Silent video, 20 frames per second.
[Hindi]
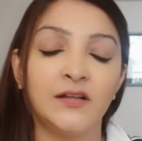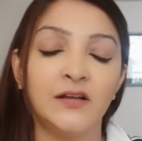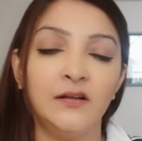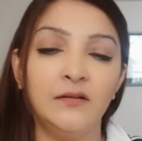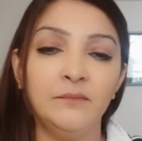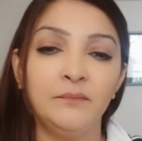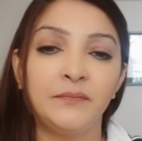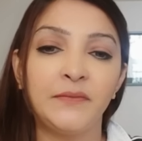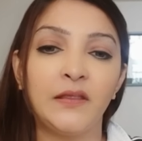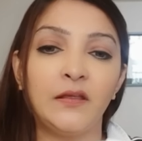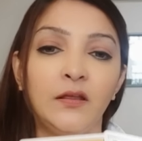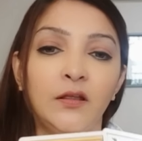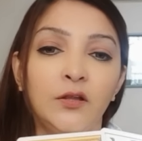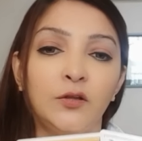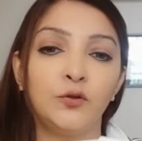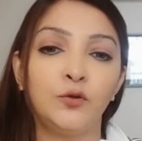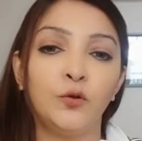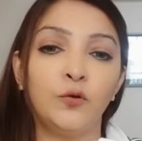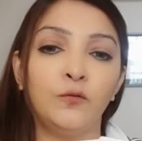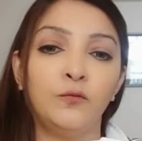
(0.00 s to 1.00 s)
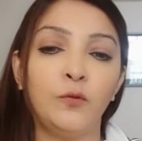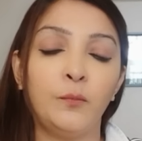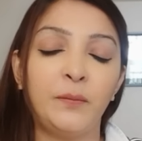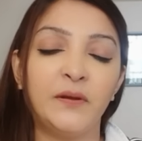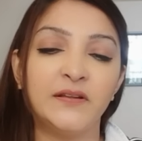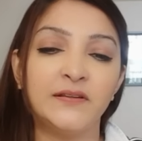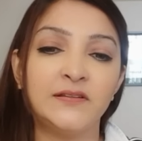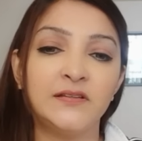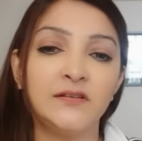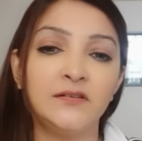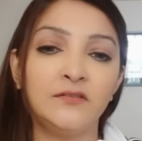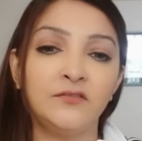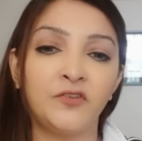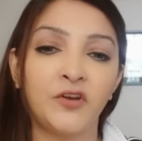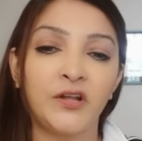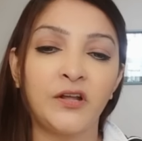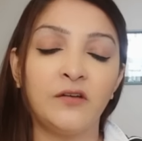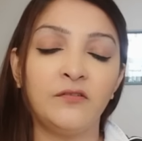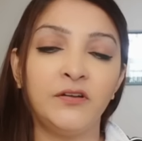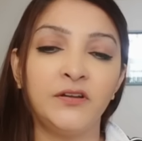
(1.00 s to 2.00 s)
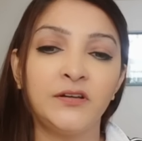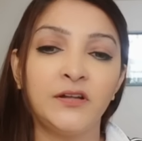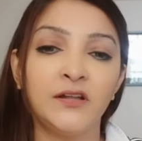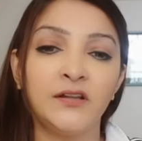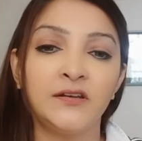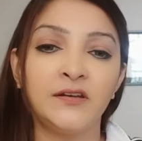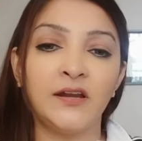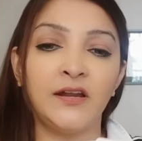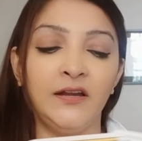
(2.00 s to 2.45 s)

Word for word: था तो वो पर्सन रिकवर कर रहा